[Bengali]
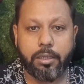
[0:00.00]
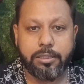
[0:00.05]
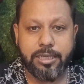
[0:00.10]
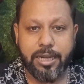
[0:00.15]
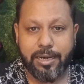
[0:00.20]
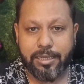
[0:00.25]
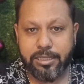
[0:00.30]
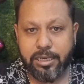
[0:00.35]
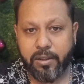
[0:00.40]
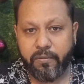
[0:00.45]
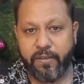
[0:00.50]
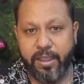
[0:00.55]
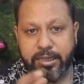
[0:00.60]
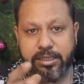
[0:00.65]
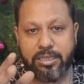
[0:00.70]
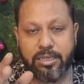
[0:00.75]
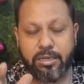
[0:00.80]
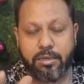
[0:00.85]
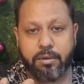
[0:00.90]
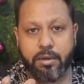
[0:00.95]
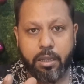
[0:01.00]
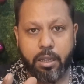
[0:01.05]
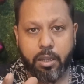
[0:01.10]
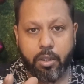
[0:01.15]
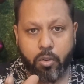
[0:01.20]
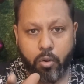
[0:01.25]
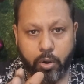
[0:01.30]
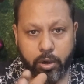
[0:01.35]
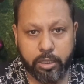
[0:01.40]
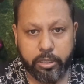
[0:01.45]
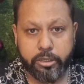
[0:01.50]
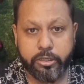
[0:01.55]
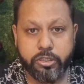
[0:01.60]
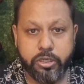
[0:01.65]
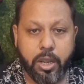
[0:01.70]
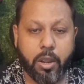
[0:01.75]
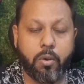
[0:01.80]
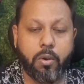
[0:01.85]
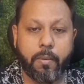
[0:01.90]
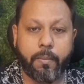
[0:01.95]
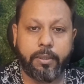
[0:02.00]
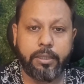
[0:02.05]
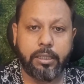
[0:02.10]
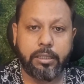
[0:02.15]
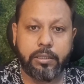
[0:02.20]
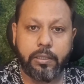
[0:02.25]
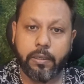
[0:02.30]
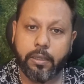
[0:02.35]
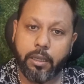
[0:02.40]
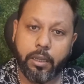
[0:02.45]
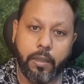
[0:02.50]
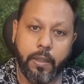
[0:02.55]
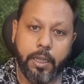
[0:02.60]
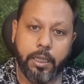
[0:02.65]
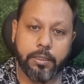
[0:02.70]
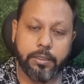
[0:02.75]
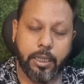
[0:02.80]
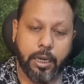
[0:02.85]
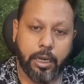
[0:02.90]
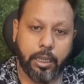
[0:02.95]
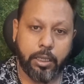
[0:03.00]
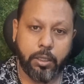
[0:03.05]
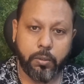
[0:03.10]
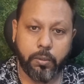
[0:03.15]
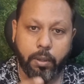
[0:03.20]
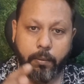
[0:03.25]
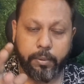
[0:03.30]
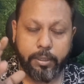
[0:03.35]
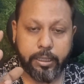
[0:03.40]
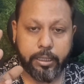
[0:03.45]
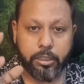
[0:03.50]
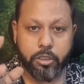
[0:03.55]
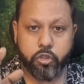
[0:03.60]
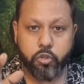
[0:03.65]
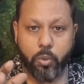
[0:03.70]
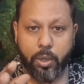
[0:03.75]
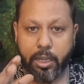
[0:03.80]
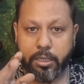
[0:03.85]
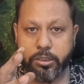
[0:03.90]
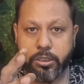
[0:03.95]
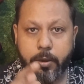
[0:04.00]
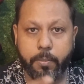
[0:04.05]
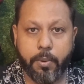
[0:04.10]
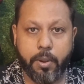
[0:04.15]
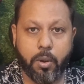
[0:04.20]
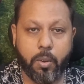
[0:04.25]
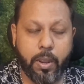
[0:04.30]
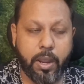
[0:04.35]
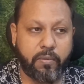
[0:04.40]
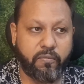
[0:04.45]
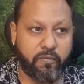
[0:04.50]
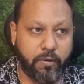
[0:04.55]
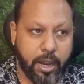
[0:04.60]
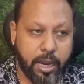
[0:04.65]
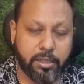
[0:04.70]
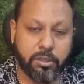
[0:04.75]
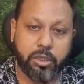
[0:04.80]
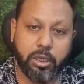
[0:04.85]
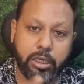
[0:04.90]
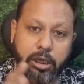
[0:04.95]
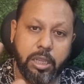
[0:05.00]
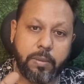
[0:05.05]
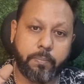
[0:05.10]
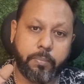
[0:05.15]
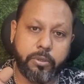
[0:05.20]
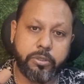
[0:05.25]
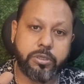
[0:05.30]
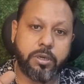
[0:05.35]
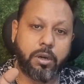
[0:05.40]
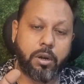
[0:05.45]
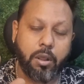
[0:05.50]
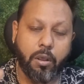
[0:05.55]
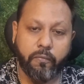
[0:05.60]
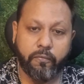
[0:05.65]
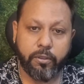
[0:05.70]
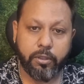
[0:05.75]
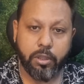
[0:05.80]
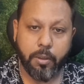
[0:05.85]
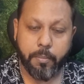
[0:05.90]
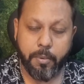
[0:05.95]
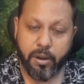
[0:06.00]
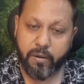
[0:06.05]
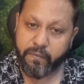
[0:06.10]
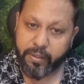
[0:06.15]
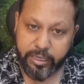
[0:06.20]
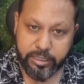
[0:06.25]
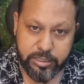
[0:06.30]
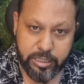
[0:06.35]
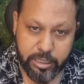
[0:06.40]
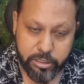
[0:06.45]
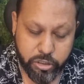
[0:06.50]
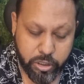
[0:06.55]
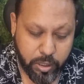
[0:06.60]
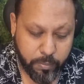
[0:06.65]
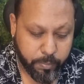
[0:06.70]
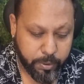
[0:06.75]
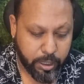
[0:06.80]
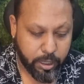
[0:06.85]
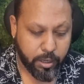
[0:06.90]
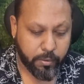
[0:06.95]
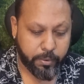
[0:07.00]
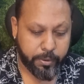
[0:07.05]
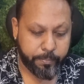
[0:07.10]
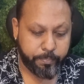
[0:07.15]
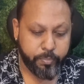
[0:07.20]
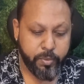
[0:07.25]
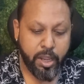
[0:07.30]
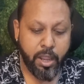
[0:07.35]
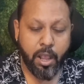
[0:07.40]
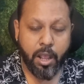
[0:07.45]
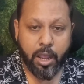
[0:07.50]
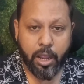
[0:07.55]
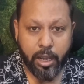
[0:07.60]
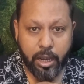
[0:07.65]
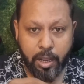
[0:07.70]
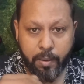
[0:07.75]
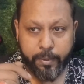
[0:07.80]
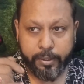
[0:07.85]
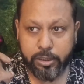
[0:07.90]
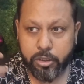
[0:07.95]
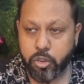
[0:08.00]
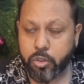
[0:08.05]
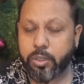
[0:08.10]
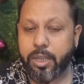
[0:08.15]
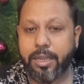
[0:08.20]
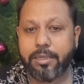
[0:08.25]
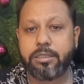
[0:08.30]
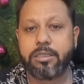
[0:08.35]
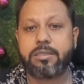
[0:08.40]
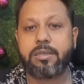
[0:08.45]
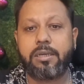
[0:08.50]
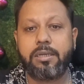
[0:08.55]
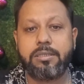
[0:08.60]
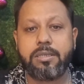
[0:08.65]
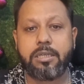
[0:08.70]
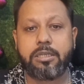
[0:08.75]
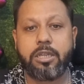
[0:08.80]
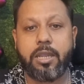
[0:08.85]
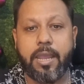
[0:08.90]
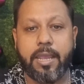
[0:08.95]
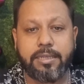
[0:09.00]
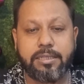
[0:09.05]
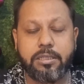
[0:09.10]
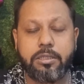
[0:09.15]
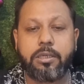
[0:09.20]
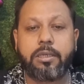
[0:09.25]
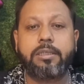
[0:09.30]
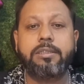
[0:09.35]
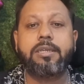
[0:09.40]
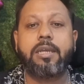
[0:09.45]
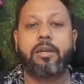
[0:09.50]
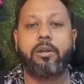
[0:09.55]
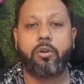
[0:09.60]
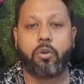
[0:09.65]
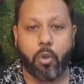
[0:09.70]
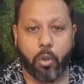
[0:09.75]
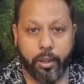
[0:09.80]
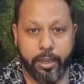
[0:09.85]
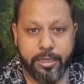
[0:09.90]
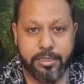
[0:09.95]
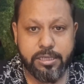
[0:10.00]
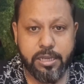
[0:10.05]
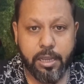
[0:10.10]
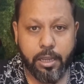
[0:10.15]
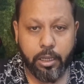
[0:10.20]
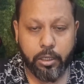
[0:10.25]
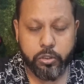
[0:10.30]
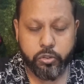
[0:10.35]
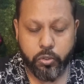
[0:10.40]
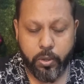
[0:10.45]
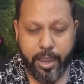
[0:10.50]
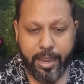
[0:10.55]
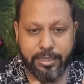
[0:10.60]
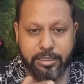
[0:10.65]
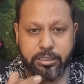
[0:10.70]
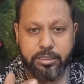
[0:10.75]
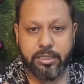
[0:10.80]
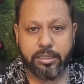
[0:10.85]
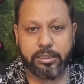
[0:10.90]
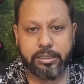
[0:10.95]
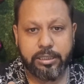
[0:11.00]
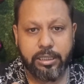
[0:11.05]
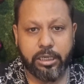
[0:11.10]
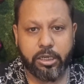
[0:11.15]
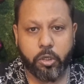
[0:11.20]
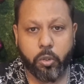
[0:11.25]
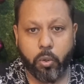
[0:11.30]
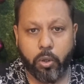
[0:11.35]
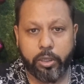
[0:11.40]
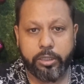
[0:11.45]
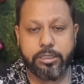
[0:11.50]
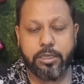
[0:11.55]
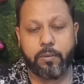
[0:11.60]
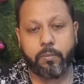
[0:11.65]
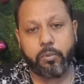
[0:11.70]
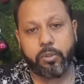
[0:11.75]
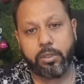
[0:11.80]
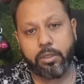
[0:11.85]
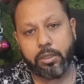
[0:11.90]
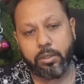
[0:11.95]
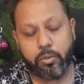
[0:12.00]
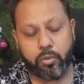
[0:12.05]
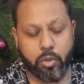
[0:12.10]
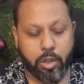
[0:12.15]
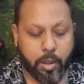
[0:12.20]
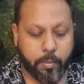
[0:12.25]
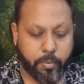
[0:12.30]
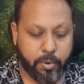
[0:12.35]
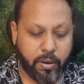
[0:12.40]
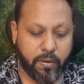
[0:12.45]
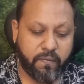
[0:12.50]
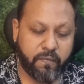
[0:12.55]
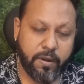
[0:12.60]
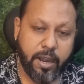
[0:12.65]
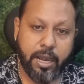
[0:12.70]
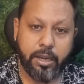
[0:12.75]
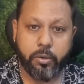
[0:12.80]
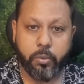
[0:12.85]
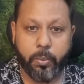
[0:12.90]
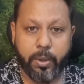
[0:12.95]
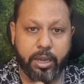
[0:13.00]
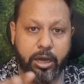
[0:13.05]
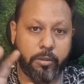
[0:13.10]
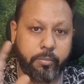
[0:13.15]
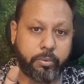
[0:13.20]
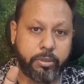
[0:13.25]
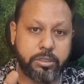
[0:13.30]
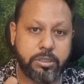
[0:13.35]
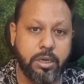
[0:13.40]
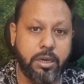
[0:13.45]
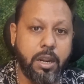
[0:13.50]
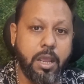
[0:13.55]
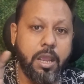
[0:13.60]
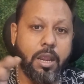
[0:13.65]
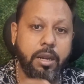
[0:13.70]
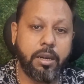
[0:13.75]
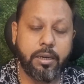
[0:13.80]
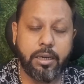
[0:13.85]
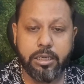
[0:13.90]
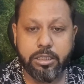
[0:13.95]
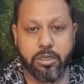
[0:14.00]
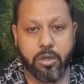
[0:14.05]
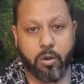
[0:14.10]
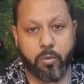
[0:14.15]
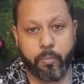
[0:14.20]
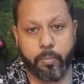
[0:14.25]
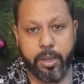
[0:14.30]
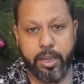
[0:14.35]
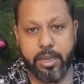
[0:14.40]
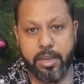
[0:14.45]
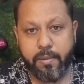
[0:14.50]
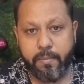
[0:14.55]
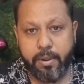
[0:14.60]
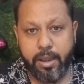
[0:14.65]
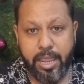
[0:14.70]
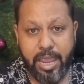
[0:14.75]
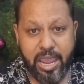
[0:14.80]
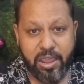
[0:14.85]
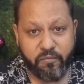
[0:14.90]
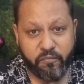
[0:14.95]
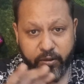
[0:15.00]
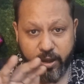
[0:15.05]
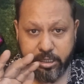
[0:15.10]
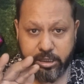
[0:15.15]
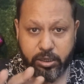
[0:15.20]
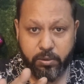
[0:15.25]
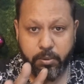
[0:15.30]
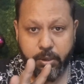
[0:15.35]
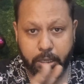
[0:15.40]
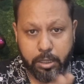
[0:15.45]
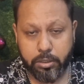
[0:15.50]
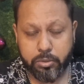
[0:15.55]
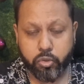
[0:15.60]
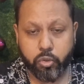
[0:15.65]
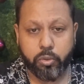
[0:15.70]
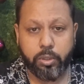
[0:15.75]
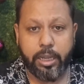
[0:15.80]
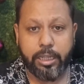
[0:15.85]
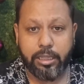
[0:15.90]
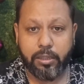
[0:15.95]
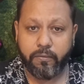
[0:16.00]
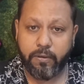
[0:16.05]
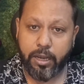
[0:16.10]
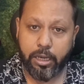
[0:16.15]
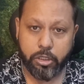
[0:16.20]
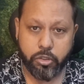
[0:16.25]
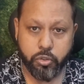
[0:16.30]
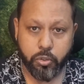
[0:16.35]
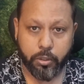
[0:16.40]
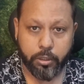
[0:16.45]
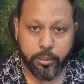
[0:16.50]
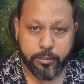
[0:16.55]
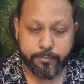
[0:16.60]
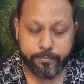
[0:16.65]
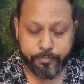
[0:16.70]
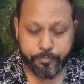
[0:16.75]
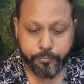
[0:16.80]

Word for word: যারা যারা ভ্যাকসিন করাতে চাও আমাদের থেকে তারা কিন্তু আমাদের কাছে চলে আসতে পারো অ্যান্ড ফ্ল্যাট থার্টি পার্সেন্ট অফ কিন্তু আপনারা ভ্যাকসিনেশনে পেয়ে যাবেন আর আমাদের যত অ্যাক্সেসরিজ আছে অ্যাক্সেসরিজ অ্যান্ড টয়েস সো অ্যাক্সেসরিজ অ্যান্ড টয়েসের মধ্যে কিন্তু আপনারা ফ্ল্যাট টোয়েন্টি পার্সেন্ট ডিসকাউন্ট পেয়ে যাবেন এই ফেস্টিভ্যালে শুধু এই দিওয়ালির জন্যে